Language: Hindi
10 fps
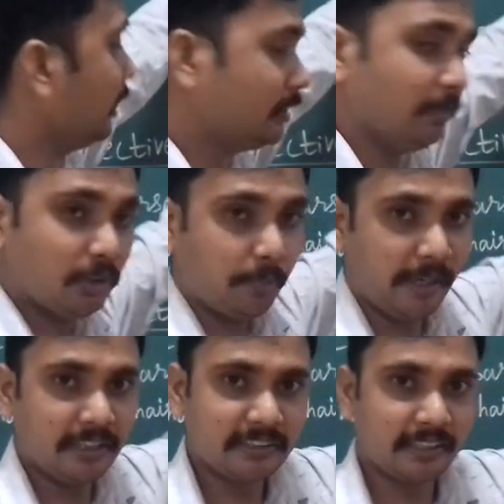इसमें जो
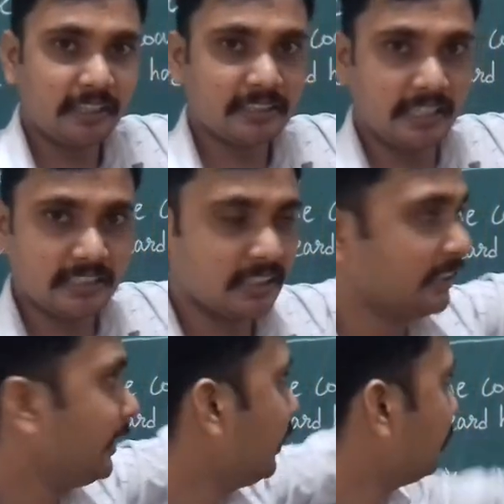पेरेंट्स का क्या सिलेक्शन
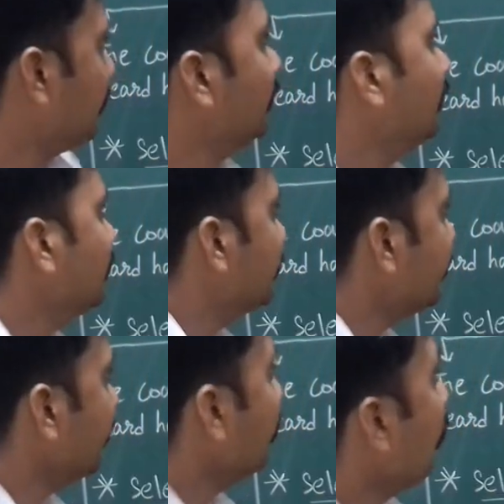किया गया पहले
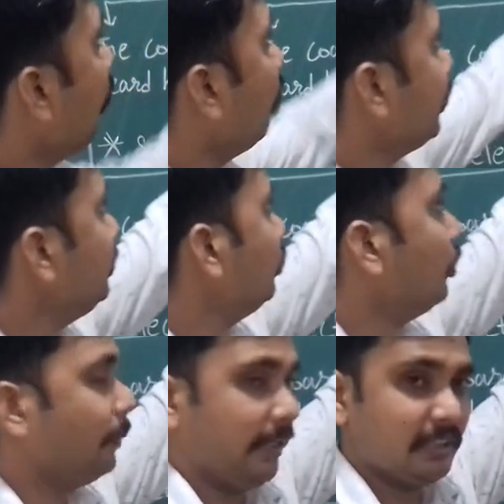ठीक है और इन
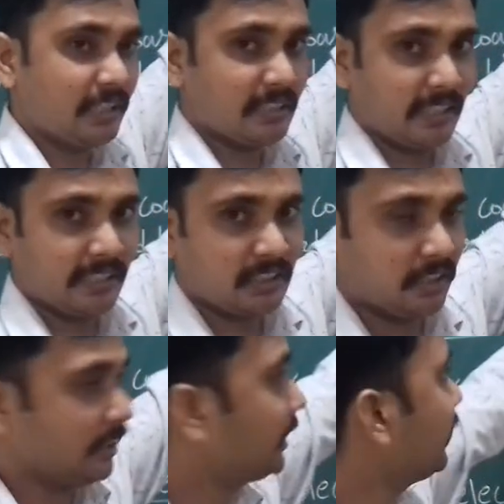दोनों पेरेंट्स का
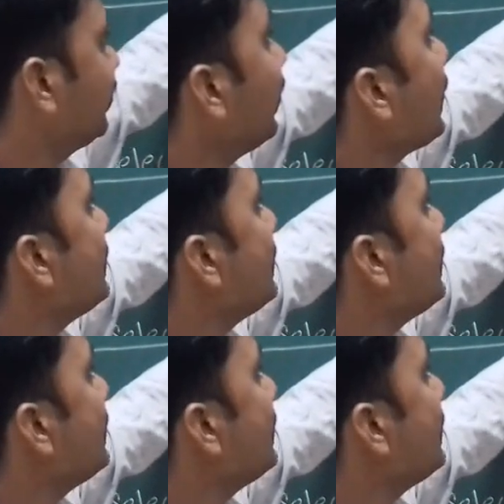सिलेक्शन करके